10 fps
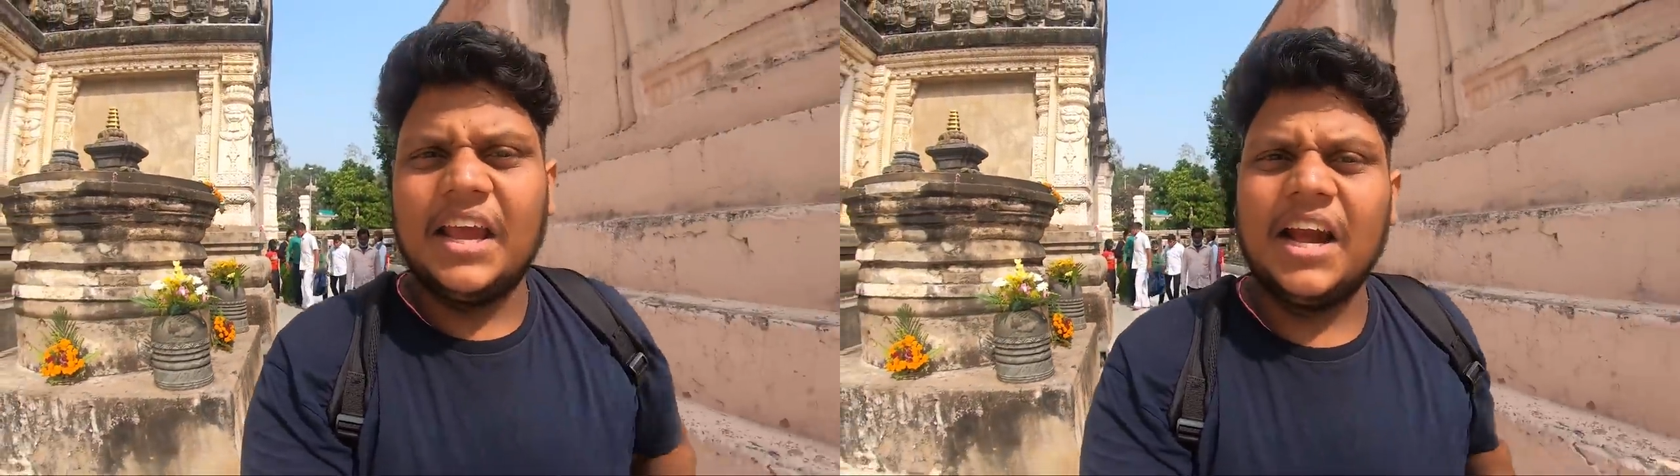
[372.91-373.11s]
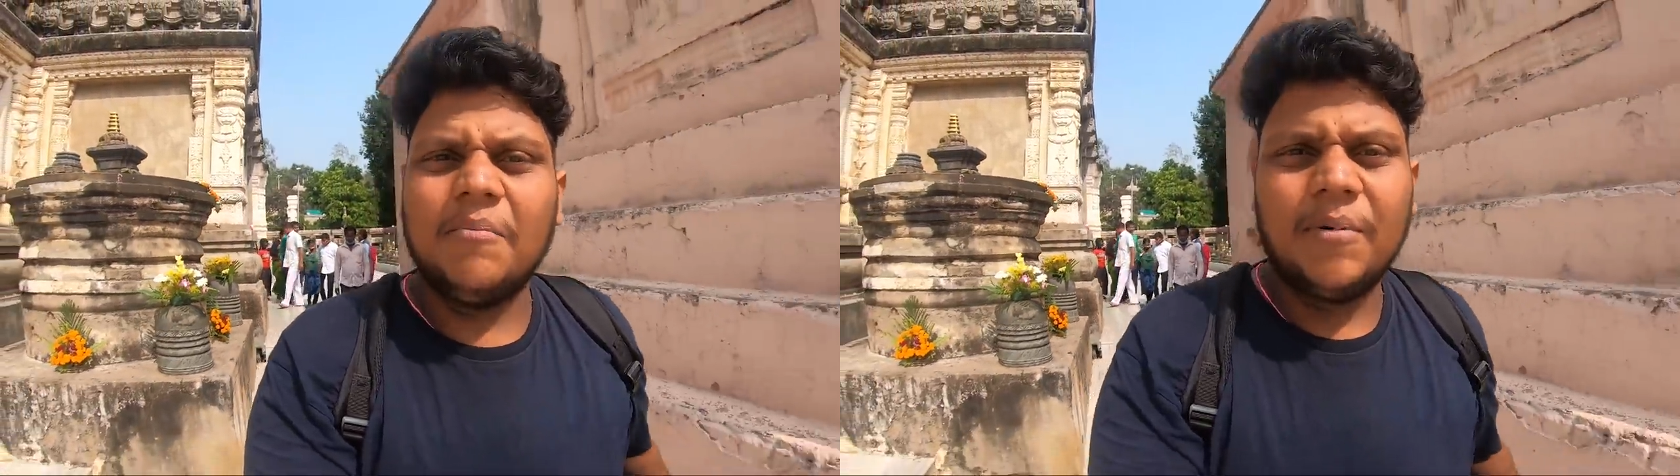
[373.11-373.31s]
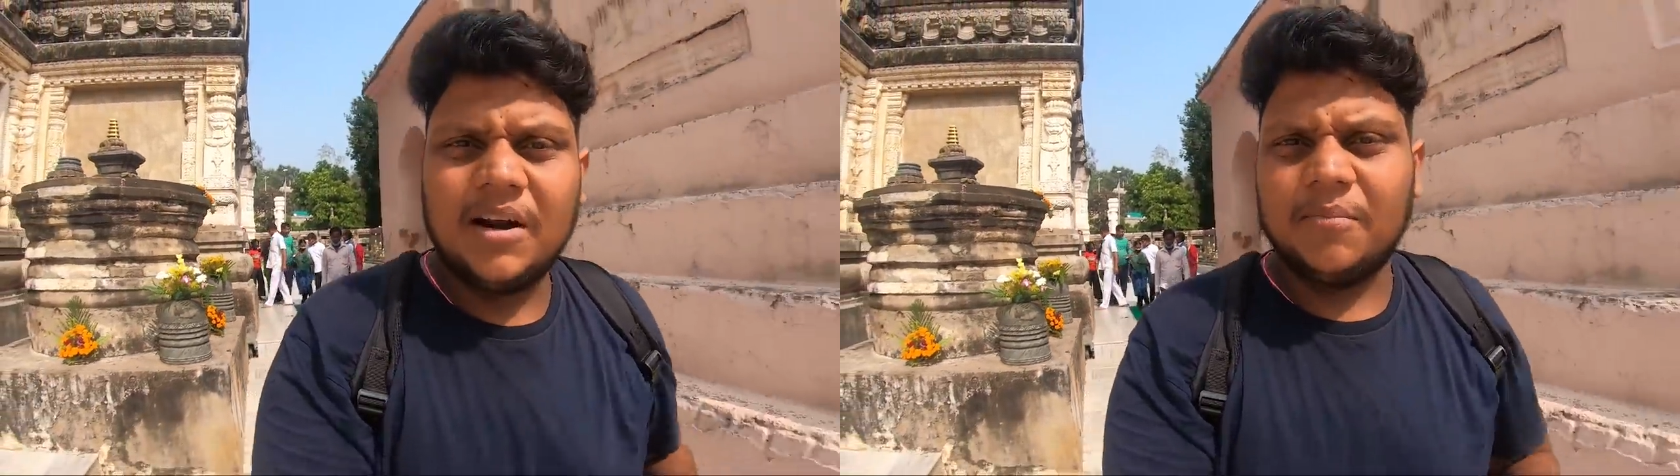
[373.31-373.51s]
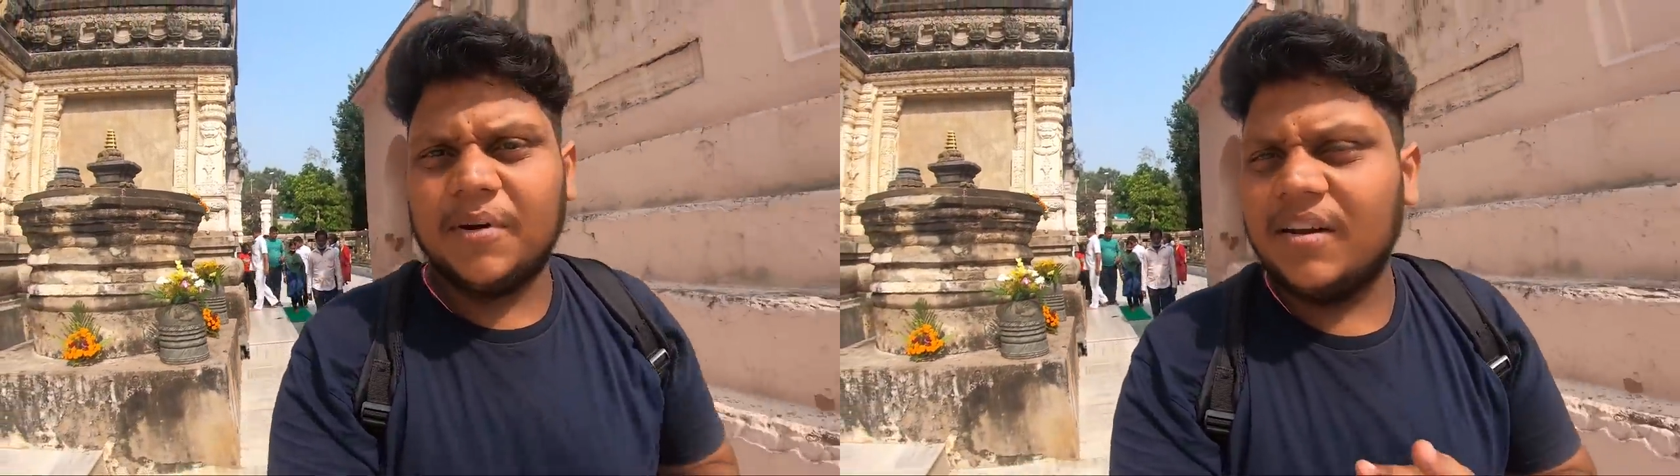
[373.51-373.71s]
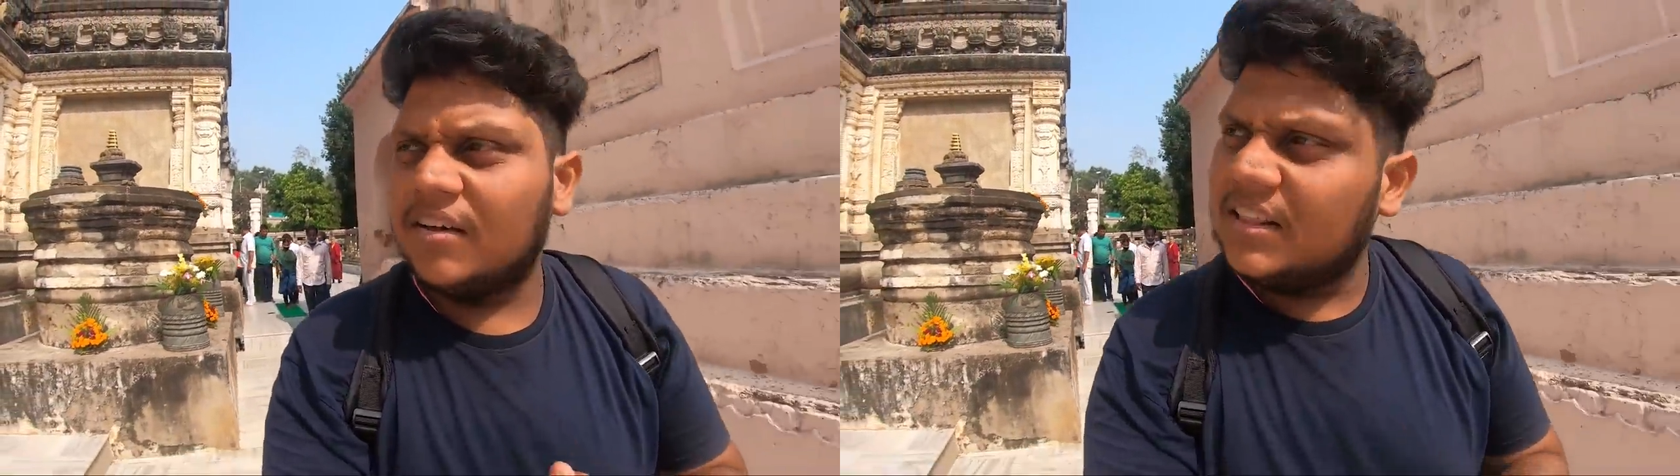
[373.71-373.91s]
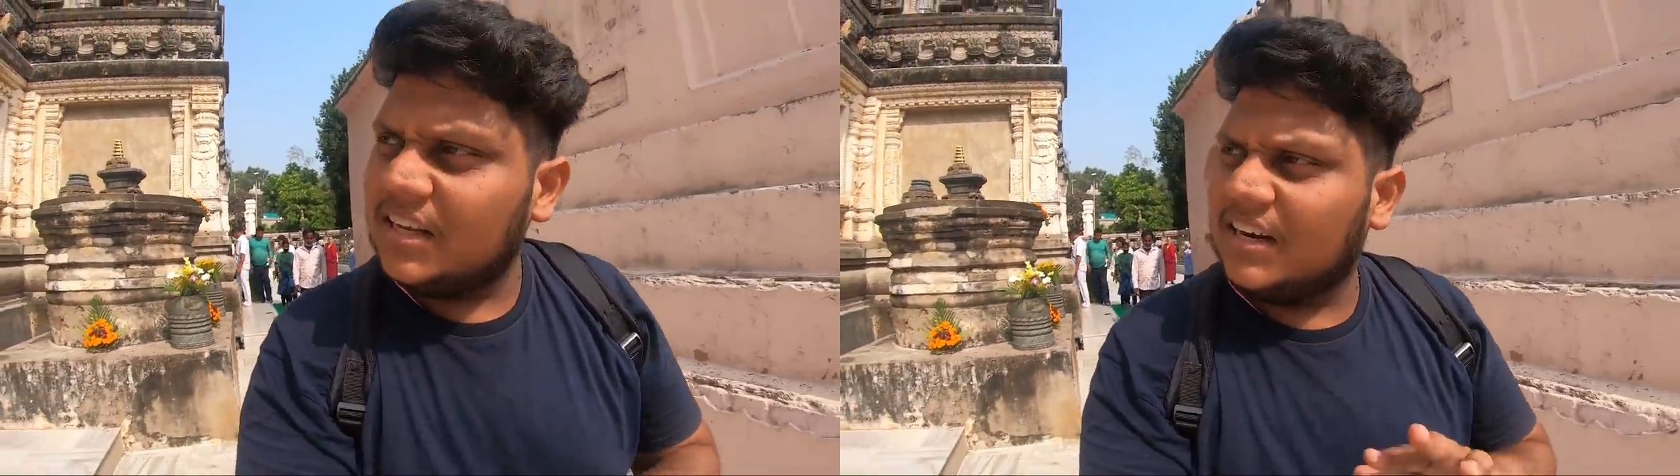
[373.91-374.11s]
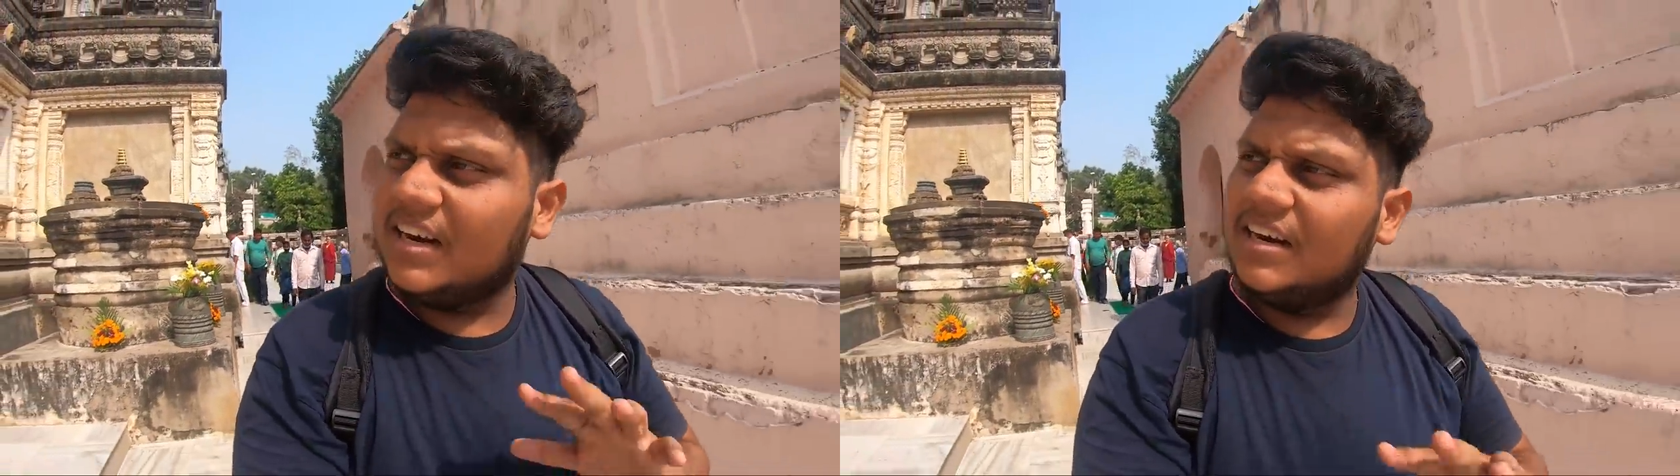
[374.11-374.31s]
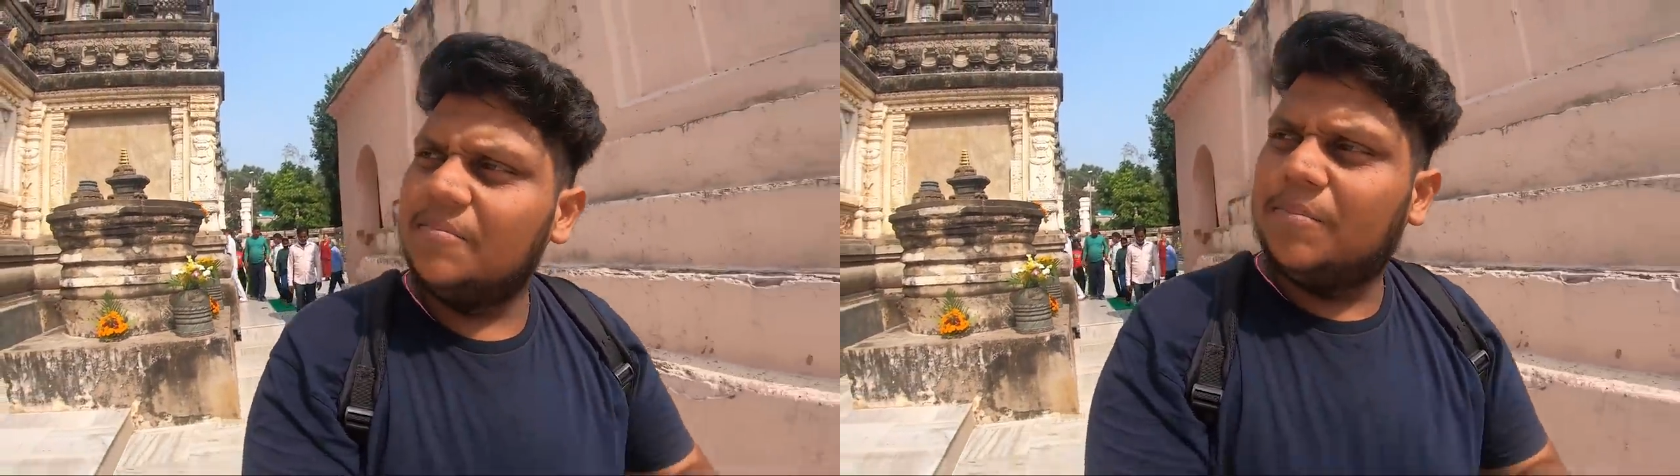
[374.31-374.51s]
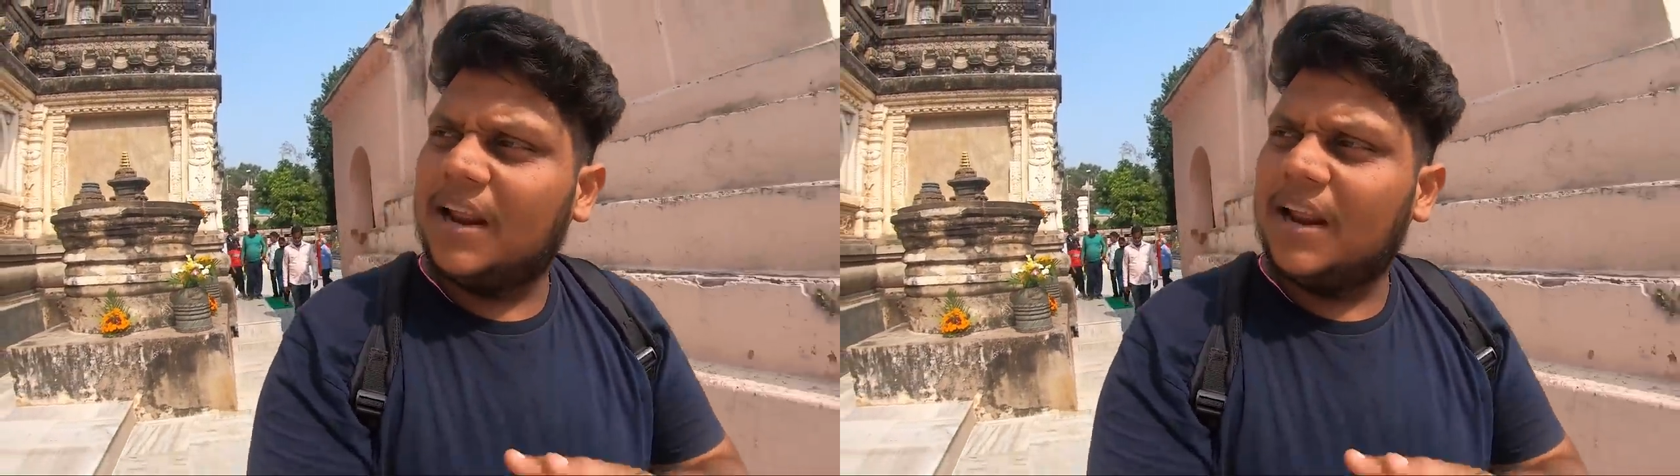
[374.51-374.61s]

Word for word: ஏகப்பட்ட பேர் வந்து நின்று